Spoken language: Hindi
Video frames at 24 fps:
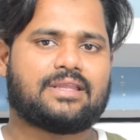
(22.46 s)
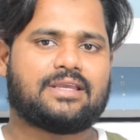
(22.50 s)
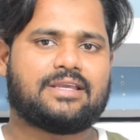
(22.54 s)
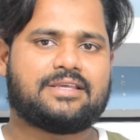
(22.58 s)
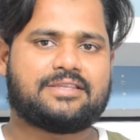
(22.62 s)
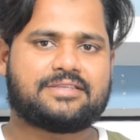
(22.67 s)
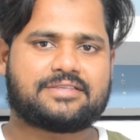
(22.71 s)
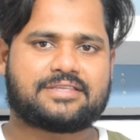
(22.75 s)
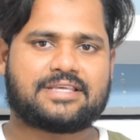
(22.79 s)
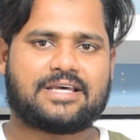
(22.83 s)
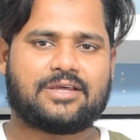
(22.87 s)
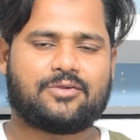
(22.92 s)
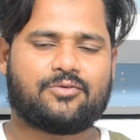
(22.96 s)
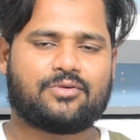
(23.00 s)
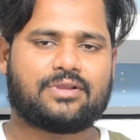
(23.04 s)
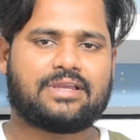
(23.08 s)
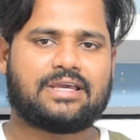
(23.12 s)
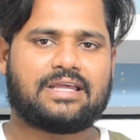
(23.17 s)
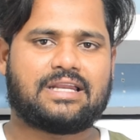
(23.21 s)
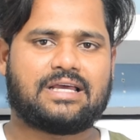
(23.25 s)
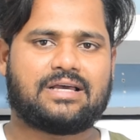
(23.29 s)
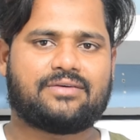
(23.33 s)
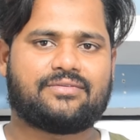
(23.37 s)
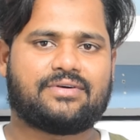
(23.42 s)
इंसानों
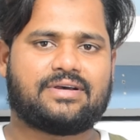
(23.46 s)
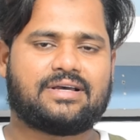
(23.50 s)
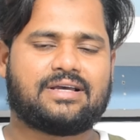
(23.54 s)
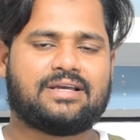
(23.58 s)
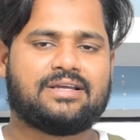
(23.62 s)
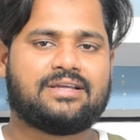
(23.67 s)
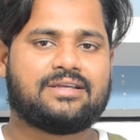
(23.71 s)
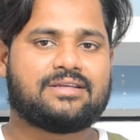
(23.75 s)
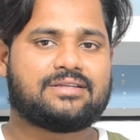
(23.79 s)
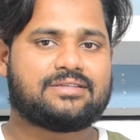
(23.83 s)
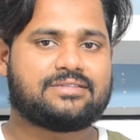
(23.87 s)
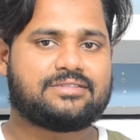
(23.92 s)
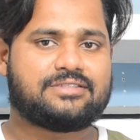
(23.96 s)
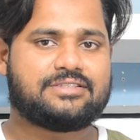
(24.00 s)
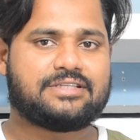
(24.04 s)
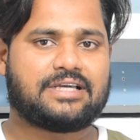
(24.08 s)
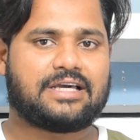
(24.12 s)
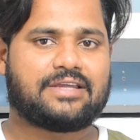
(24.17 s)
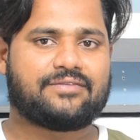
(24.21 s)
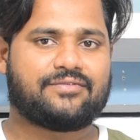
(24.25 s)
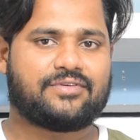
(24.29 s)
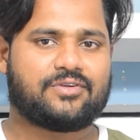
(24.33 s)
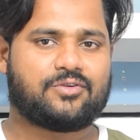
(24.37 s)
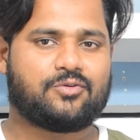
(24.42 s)
के अलावा
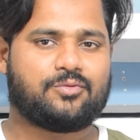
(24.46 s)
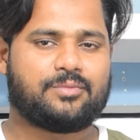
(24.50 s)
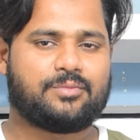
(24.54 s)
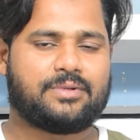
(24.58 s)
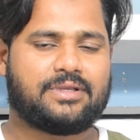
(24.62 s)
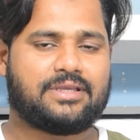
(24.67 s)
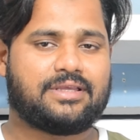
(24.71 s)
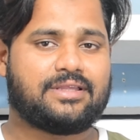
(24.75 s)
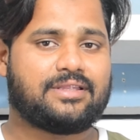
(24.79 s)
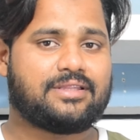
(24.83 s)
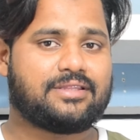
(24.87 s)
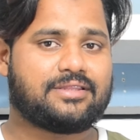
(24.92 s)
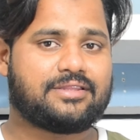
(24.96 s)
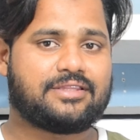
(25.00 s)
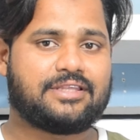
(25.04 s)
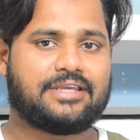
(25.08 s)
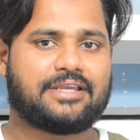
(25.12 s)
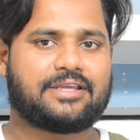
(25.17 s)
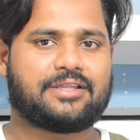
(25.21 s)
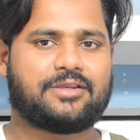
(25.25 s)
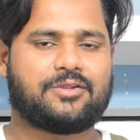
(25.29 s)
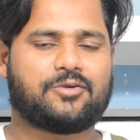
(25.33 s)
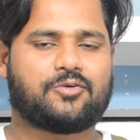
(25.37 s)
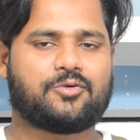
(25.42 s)
जानवरों में
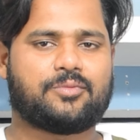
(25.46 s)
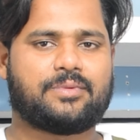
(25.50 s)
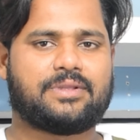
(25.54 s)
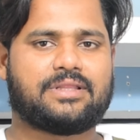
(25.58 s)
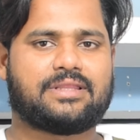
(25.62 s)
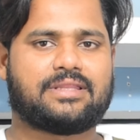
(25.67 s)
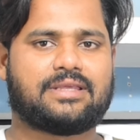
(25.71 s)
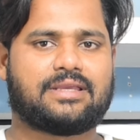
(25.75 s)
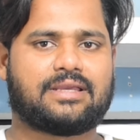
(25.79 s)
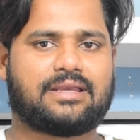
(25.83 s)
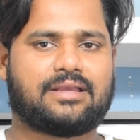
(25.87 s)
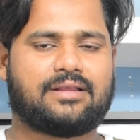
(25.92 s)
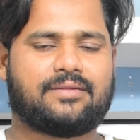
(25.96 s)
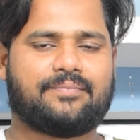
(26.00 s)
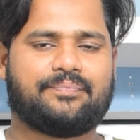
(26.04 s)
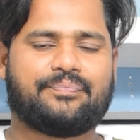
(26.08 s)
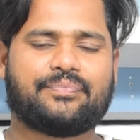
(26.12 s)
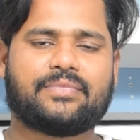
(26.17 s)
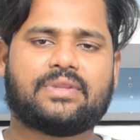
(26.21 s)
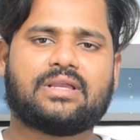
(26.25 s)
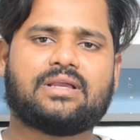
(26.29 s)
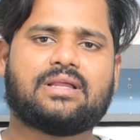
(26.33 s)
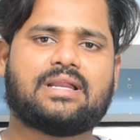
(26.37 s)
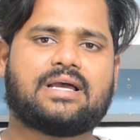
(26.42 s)
देखने को मिलती है
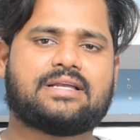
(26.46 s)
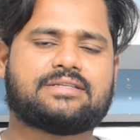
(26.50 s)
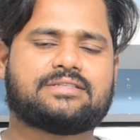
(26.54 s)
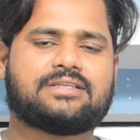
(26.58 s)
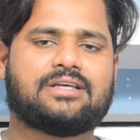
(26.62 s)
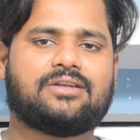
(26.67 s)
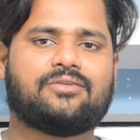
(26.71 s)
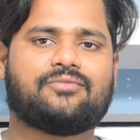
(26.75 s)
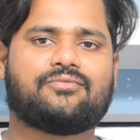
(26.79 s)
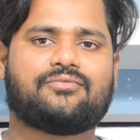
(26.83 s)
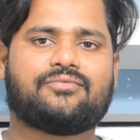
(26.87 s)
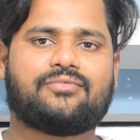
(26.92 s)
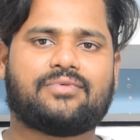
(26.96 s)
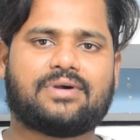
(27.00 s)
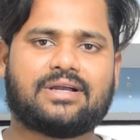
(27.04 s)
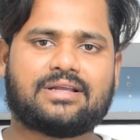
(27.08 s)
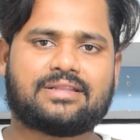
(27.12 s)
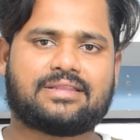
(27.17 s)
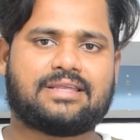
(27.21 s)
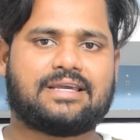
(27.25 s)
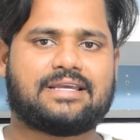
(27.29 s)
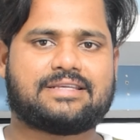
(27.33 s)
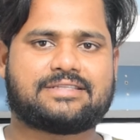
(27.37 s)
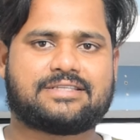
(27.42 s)
लेकिन आजकल
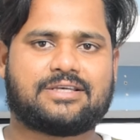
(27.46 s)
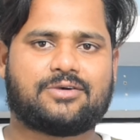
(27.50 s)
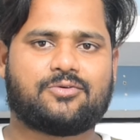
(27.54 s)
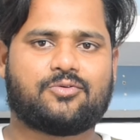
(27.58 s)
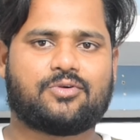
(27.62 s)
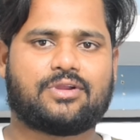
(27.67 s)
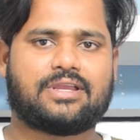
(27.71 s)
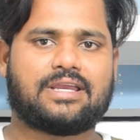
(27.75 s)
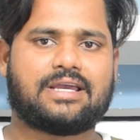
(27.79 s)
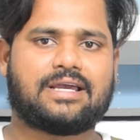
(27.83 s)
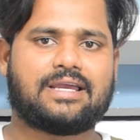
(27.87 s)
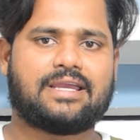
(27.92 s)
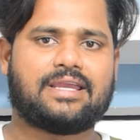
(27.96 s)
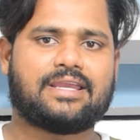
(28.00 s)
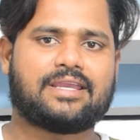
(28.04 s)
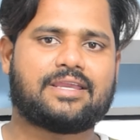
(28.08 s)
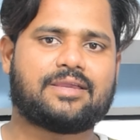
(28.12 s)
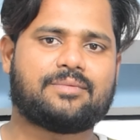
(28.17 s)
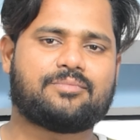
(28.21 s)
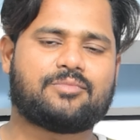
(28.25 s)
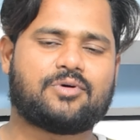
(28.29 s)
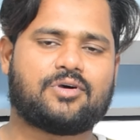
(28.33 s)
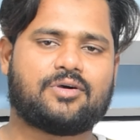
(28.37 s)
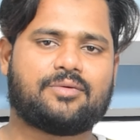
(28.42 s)
वक्त ऐसा हो गया है
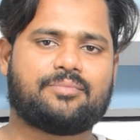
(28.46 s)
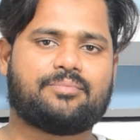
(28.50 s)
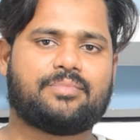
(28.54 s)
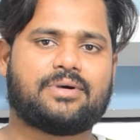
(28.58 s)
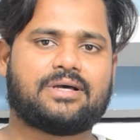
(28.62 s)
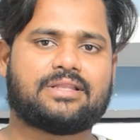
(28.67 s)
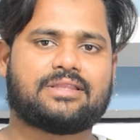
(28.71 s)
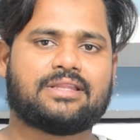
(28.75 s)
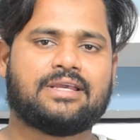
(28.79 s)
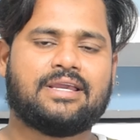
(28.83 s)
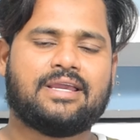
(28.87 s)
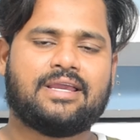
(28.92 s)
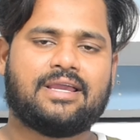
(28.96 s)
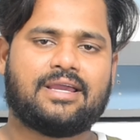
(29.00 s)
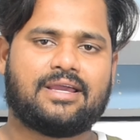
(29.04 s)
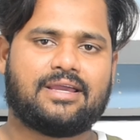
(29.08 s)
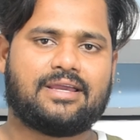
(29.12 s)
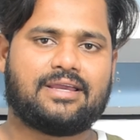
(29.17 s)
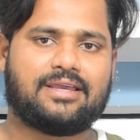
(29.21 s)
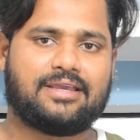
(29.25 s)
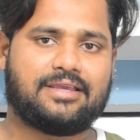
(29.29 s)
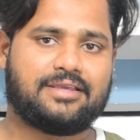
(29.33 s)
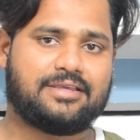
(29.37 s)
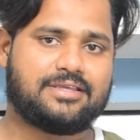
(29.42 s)
कि मोहब्बत
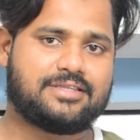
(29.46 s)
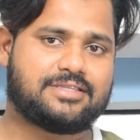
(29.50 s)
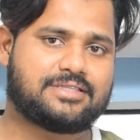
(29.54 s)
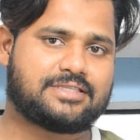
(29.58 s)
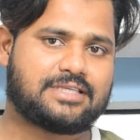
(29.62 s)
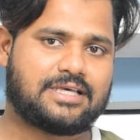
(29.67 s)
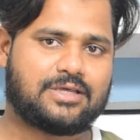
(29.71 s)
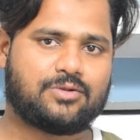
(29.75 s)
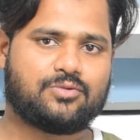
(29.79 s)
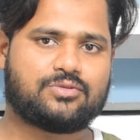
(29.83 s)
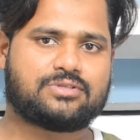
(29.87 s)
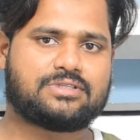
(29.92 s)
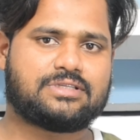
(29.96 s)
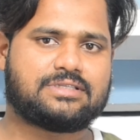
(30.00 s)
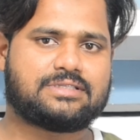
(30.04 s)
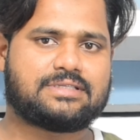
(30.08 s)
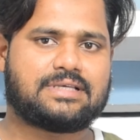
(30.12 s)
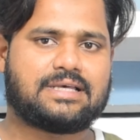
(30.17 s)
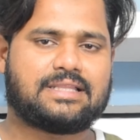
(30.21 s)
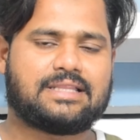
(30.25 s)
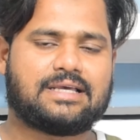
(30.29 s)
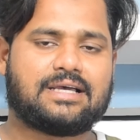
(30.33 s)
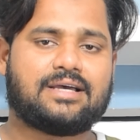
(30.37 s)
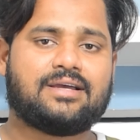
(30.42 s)
इंसानों से
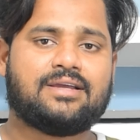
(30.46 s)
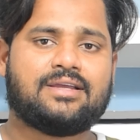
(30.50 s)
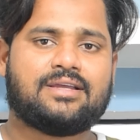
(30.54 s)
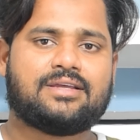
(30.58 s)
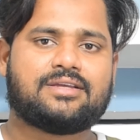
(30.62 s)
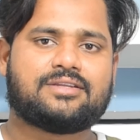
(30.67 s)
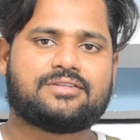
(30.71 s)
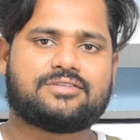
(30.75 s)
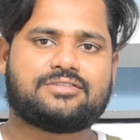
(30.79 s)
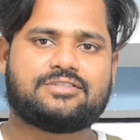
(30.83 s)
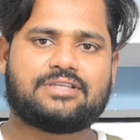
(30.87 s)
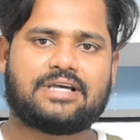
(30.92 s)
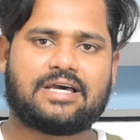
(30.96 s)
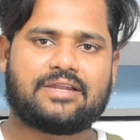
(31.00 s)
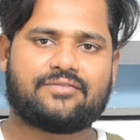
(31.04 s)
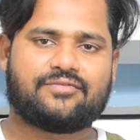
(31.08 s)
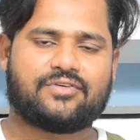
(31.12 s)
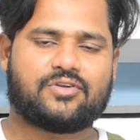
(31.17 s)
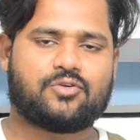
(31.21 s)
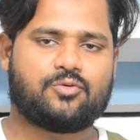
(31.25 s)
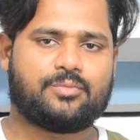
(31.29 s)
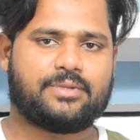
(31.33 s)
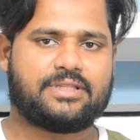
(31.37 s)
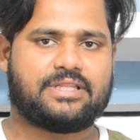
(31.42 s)
ज़्यादा
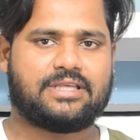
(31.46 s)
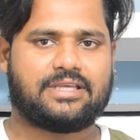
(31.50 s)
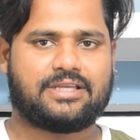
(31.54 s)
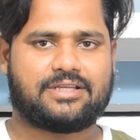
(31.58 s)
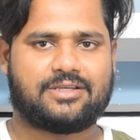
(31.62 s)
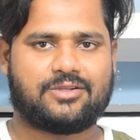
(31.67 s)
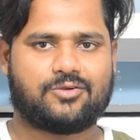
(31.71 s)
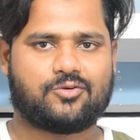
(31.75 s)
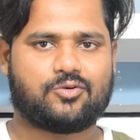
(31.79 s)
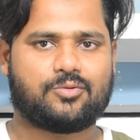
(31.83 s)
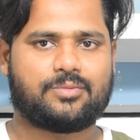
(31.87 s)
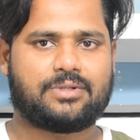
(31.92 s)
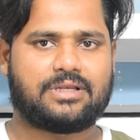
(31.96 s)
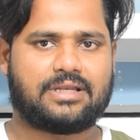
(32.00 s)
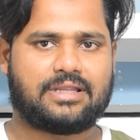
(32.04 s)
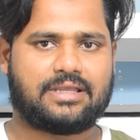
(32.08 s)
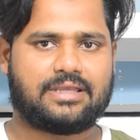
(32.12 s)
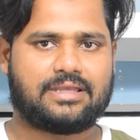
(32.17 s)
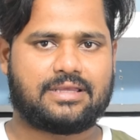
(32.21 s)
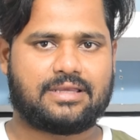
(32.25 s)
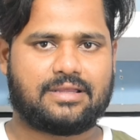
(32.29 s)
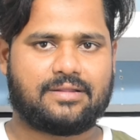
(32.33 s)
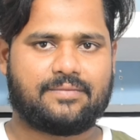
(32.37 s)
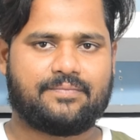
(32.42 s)
जानवरों में देखने को मिल
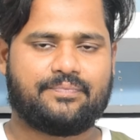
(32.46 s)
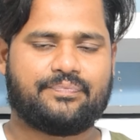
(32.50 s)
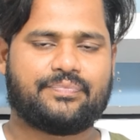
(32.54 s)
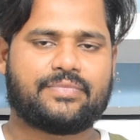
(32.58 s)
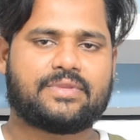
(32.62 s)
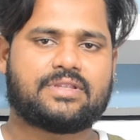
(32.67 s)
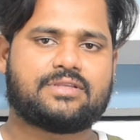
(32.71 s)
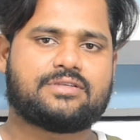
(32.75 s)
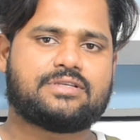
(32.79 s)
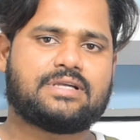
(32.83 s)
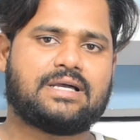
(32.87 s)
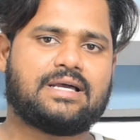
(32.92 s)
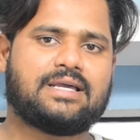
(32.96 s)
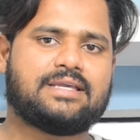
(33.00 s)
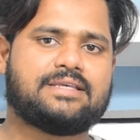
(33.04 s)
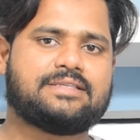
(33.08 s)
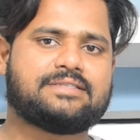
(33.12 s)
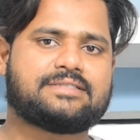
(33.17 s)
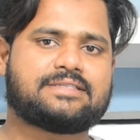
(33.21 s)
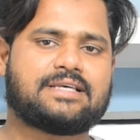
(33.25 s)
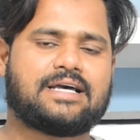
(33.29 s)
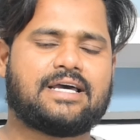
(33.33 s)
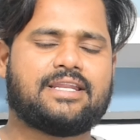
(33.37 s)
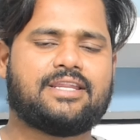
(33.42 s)
रही है जहां
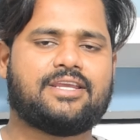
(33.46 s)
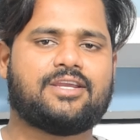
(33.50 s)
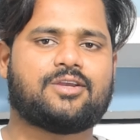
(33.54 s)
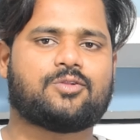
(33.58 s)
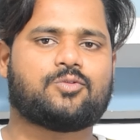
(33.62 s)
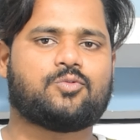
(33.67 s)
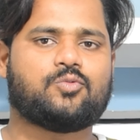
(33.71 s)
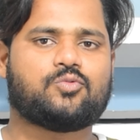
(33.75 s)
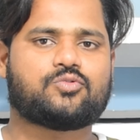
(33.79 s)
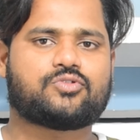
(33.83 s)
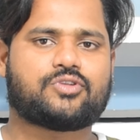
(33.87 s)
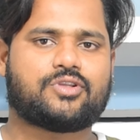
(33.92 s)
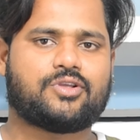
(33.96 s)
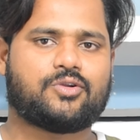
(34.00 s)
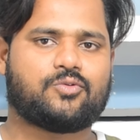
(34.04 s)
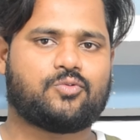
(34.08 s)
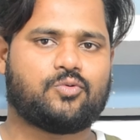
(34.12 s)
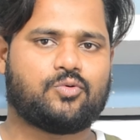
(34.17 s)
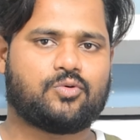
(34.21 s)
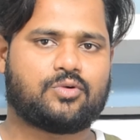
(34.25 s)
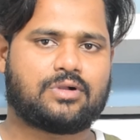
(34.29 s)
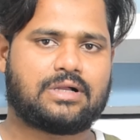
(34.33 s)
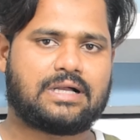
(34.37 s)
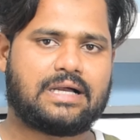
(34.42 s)
इंसान एक दूसरे
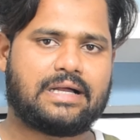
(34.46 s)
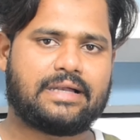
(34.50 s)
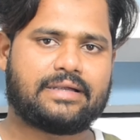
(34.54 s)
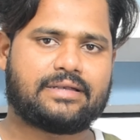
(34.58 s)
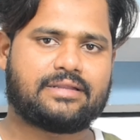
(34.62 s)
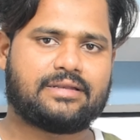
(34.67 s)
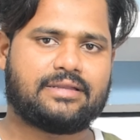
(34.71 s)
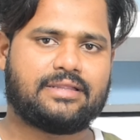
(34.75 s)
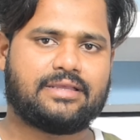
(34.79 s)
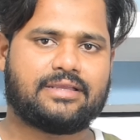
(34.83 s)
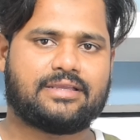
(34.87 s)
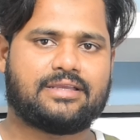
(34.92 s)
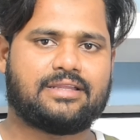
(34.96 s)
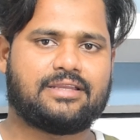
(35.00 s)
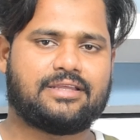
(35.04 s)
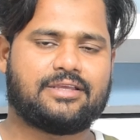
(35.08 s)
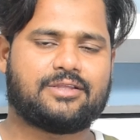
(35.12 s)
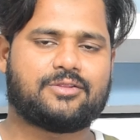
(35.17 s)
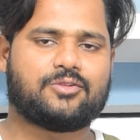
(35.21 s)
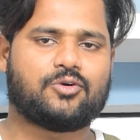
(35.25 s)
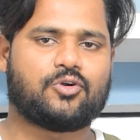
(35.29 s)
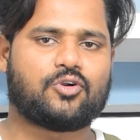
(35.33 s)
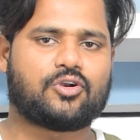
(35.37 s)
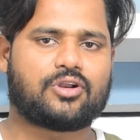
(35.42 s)
को काटने के
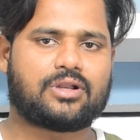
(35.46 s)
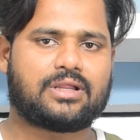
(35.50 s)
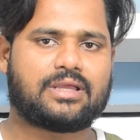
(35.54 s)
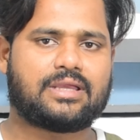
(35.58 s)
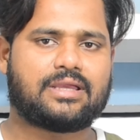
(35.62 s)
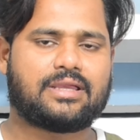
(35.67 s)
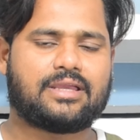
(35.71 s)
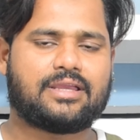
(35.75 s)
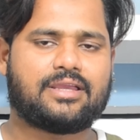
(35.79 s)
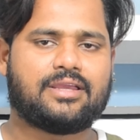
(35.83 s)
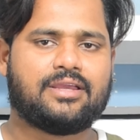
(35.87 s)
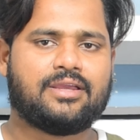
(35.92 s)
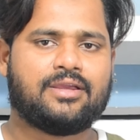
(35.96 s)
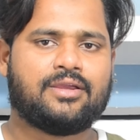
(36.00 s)
लिए दौड़ रहे हैं